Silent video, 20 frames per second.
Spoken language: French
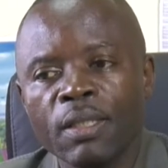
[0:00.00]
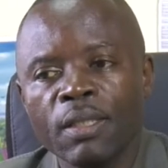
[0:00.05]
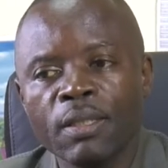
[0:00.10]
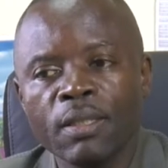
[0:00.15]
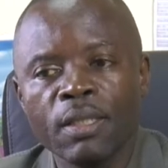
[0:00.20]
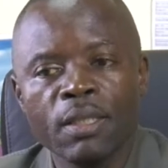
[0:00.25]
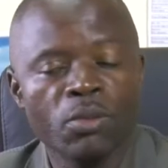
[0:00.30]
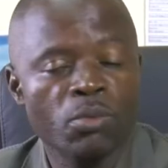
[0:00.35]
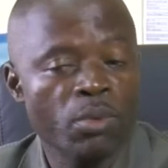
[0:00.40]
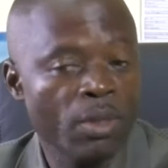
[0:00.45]

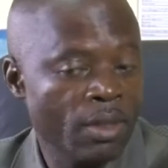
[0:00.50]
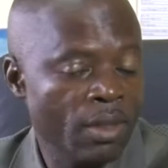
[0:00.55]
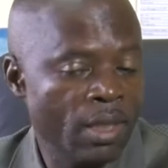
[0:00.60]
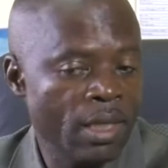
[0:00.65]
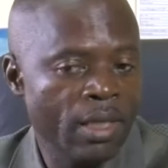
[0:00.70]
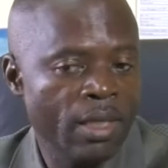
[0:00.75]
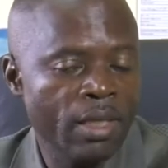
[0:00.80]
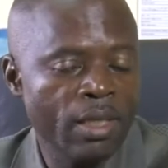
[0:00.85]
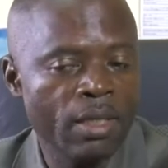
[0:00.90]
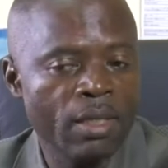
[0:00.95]
c'est soit
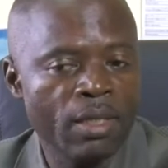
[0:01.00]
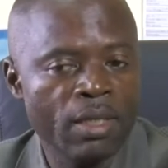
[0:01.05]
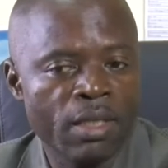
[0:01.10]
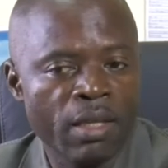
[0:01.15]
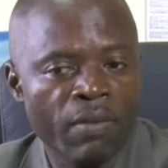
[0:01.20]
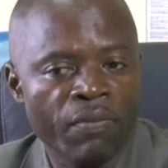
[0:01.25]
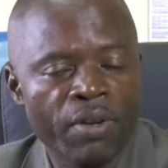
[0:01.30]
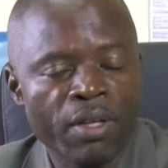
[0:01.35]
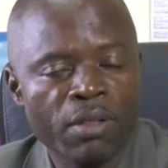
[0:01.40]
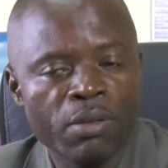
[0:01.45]
les
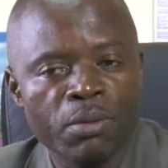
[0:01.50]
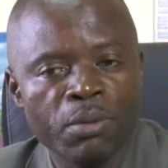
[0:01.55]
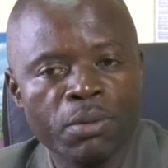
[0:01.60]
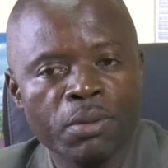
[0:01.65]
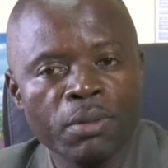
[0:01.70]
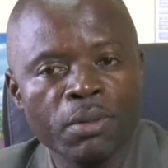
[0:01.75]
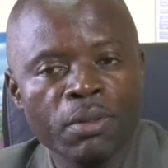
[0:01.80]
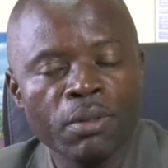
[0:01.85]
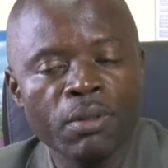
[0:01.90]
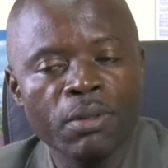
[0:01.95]

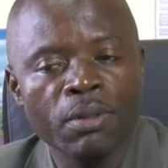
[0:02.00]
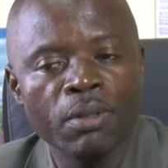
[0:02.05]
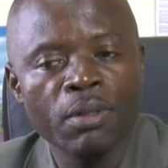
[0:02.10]
infrastructures,